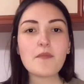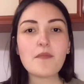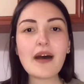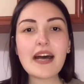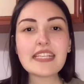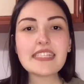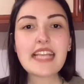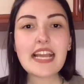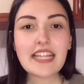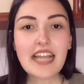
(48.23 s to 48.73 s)

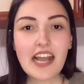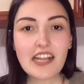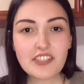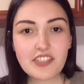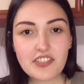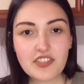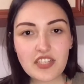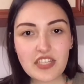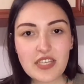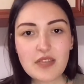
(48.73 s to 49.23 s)
Bazen
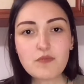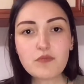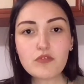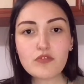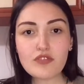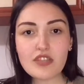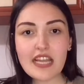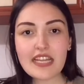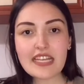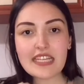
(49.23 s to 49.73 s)

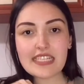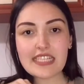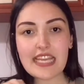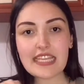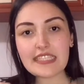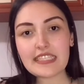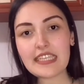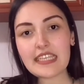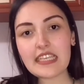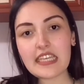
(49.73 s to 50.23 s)
haşlayıp üzerine
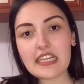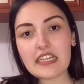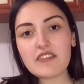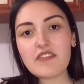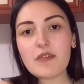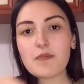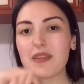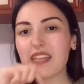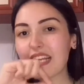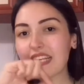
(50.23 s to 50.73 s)

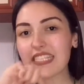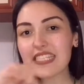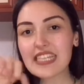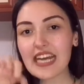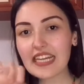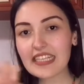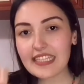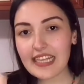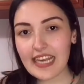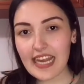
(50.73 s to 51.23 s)
zeytinyağı ve biraz
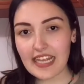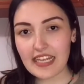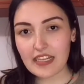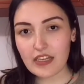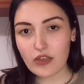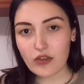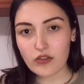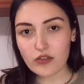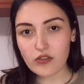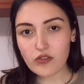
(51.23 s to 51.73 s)
zahter
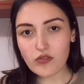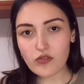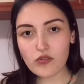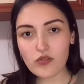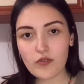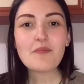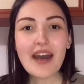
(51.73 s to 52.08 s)
ekliyoruz.